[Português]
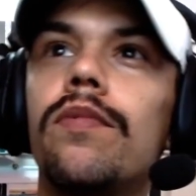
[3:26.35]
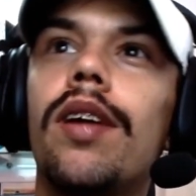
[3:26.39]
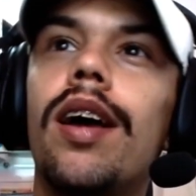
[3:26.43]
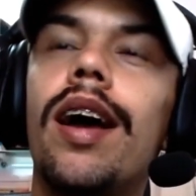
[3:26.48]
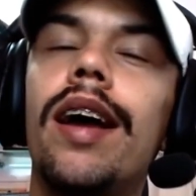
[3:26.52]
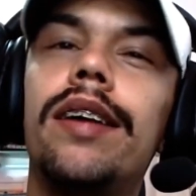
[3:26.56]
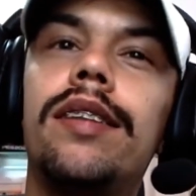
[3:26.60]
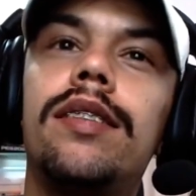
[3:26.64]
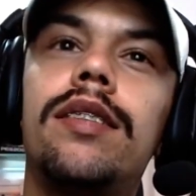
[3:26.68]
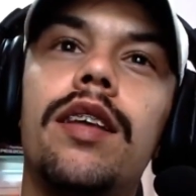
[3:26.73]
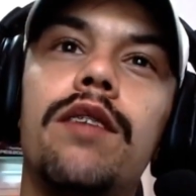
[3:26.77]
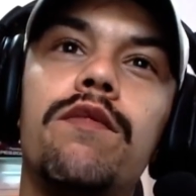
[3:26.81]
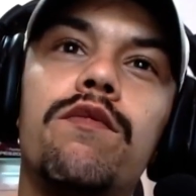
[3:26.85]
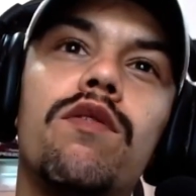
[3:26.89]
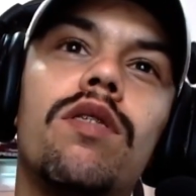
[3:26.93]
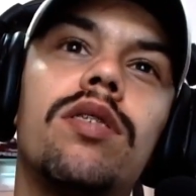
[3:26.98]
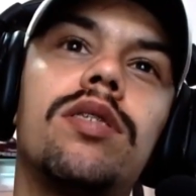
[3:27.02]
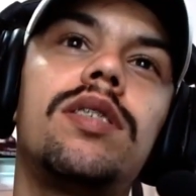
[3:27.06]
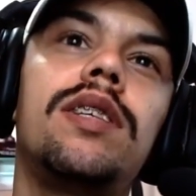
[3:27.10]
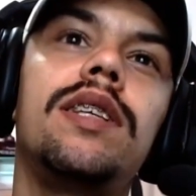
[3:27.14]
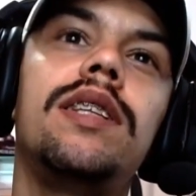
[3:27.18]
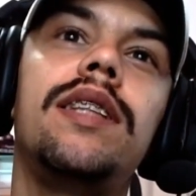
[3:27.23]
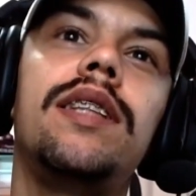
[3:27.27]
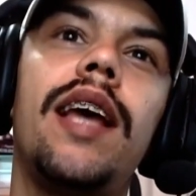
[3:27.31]
Aí teve um
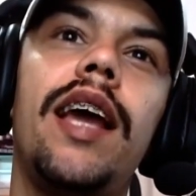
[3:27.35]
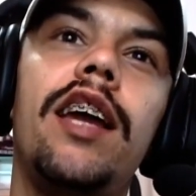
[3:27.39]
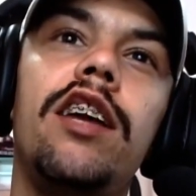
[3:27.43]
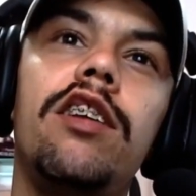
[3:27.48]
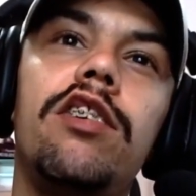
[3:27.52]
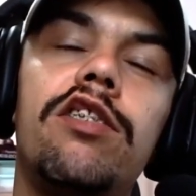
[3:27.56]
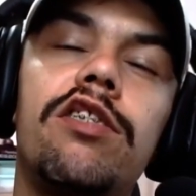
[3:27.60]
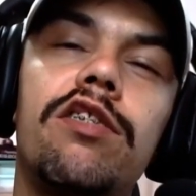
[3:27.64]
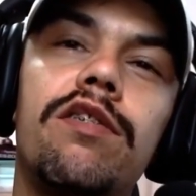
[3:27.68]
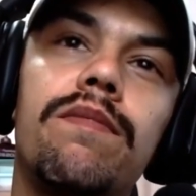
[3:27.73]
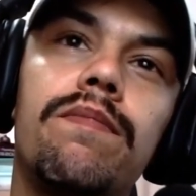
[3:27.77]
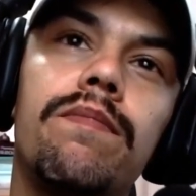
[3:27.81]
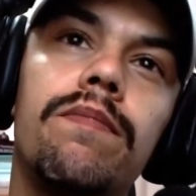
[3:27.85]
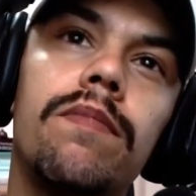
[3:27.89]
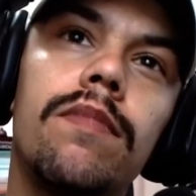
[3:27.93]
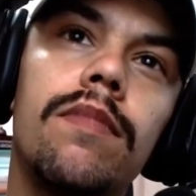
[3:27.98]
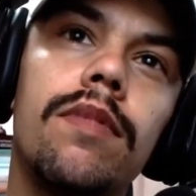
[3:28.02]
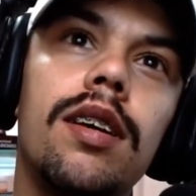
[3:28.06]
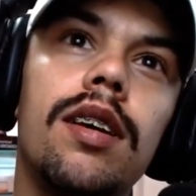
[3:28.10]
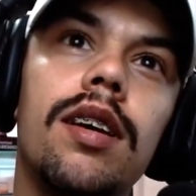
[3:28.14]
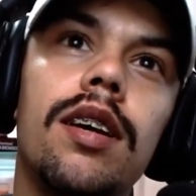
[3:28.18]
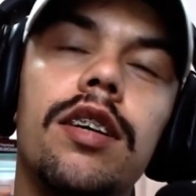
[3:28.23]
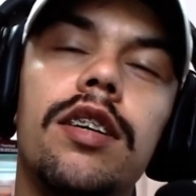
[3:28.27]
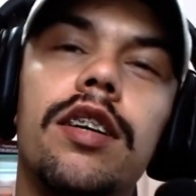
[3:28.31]
acidente
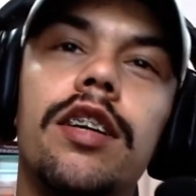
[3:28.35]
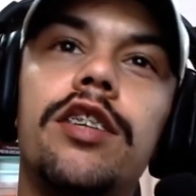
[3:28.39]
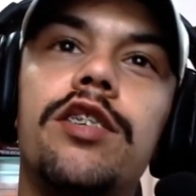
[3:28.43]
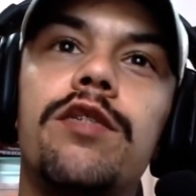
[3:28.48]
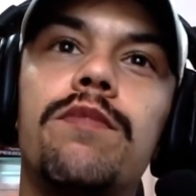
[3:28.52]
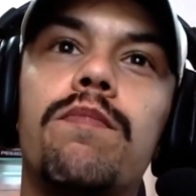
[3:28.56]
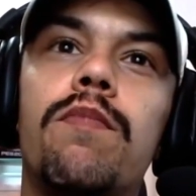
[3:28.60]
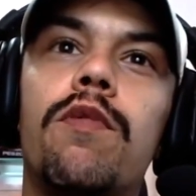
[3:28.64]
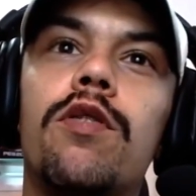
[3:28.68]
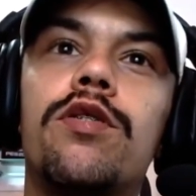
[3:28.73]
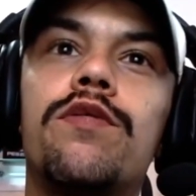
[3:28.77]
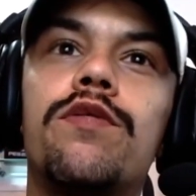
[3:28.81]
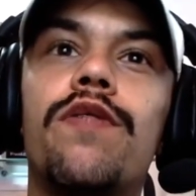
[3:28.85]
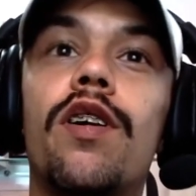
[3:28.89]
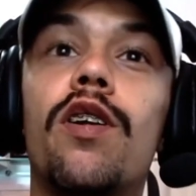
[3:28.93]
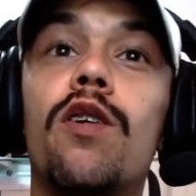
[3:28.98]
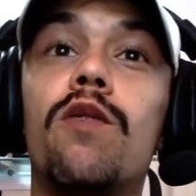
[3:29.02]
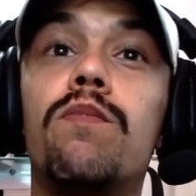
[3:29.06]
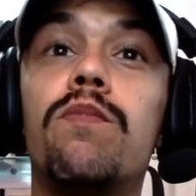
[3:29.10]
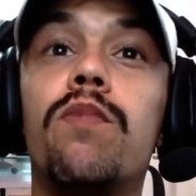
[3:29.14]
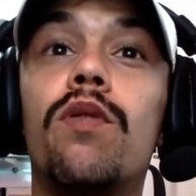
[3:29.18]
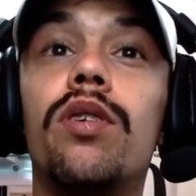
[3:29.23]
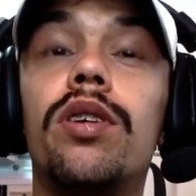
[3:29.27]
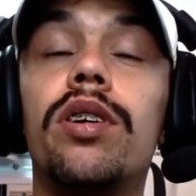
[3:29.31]
que a gente pode
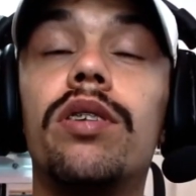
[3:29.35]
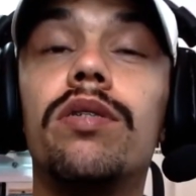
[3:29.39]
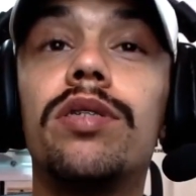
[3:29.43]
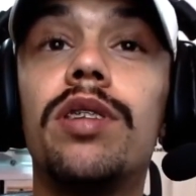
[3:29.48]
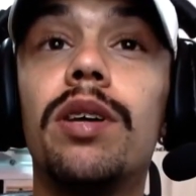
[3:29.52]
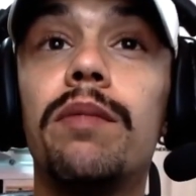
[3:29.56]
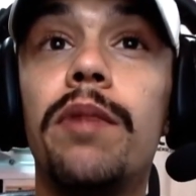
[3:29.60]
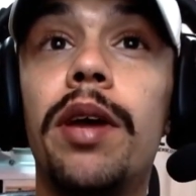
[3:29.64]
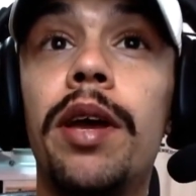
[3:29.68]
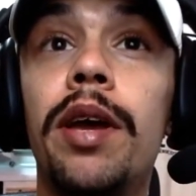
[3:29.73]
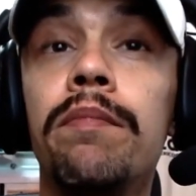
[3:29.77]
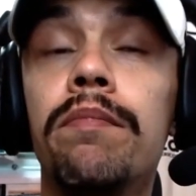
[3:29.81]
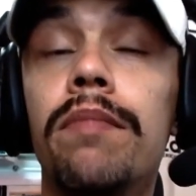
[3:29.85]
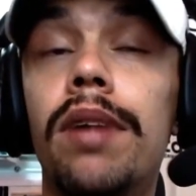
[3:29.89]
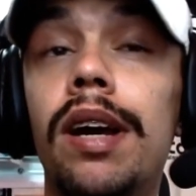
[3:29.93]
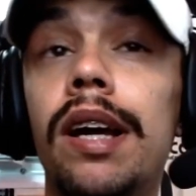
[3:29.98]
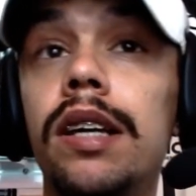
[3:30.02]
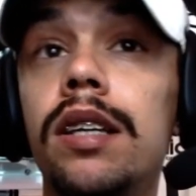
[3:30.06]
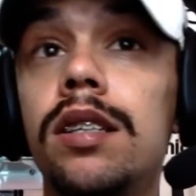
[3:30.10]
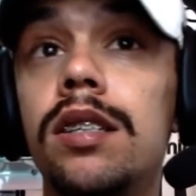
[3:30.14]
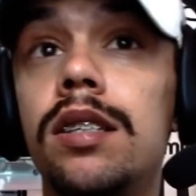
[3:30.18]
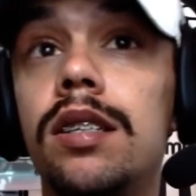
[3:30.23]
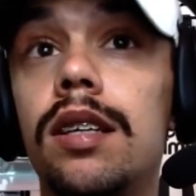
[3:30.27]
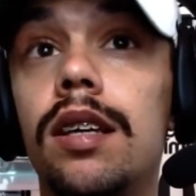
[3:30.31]
falar um pouquinho também,
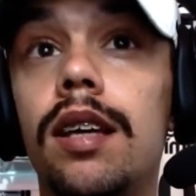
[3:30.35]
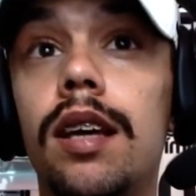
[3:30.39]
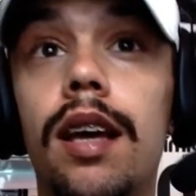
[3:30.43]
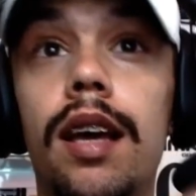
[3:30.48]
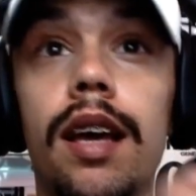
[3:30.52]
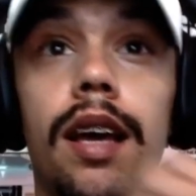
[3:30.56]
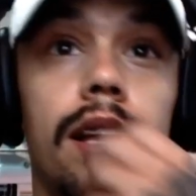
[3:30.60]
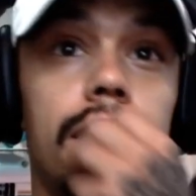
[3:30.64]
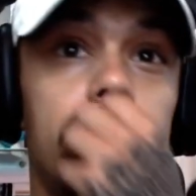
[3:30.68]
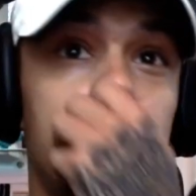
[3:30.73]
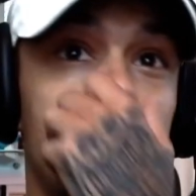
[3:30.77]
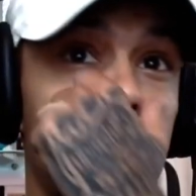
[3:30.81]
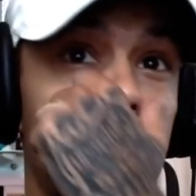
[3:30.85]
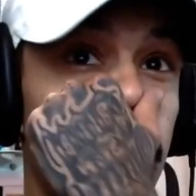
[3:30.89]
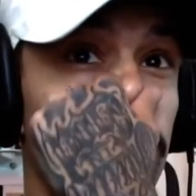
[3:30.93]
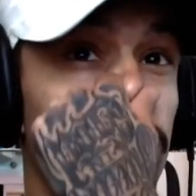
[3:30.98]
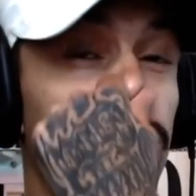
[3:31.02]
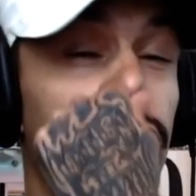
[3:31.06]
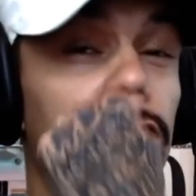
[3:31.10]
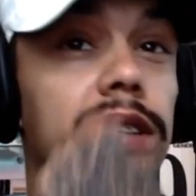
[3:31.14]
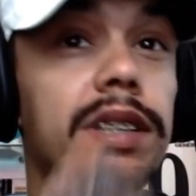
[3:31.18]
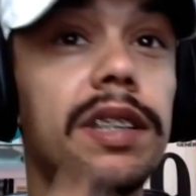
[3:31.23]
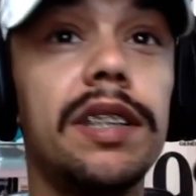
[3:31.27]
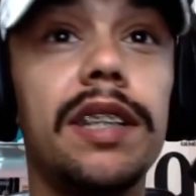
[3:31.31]
mas é,
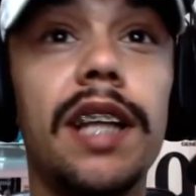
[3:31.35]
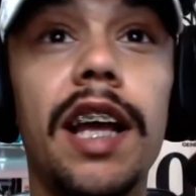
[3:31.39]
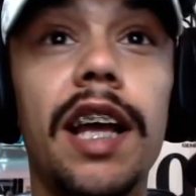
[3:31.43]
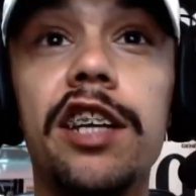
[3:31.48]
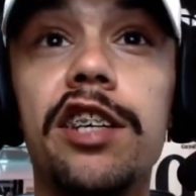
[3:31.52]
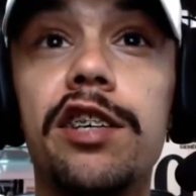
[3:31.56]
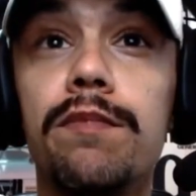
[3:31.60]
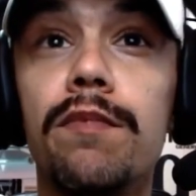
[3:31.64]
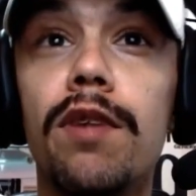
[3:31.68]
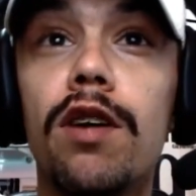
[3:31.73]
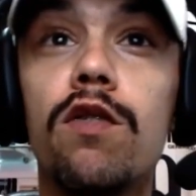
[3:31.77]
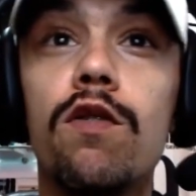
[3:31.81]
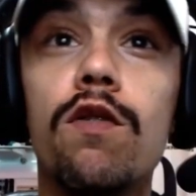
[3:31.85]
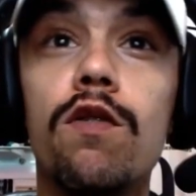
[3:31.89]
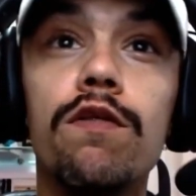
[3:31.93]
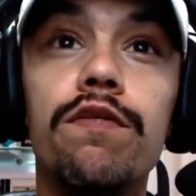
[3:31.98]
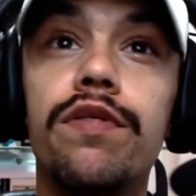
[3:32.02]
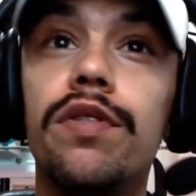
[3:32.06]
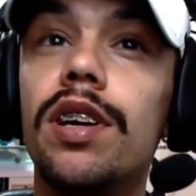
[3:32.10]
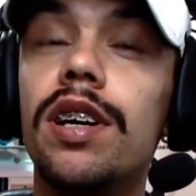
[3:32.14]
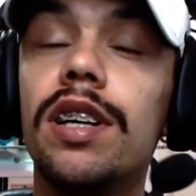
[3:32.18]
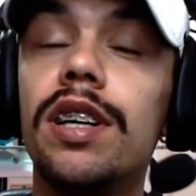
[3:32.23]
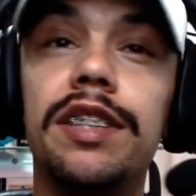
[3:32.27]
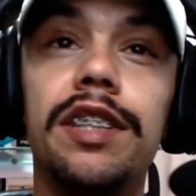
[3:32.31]
depois do acidente minha
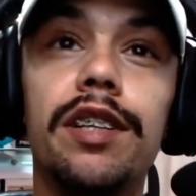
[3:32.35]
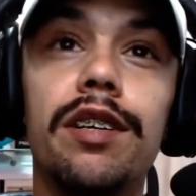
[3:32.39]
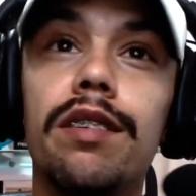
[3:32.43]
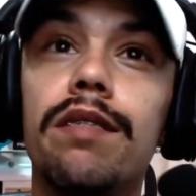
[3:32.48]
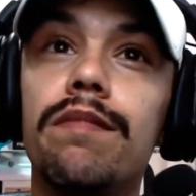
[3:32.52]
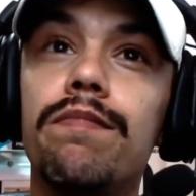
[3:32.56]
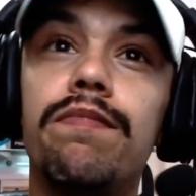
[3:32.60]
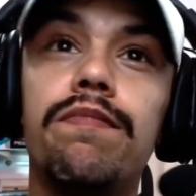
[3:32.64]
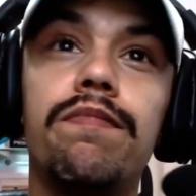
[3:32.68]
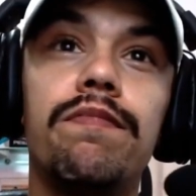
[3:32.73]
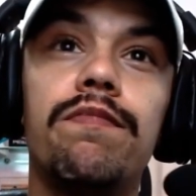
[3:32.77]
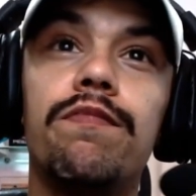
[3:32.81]
confiança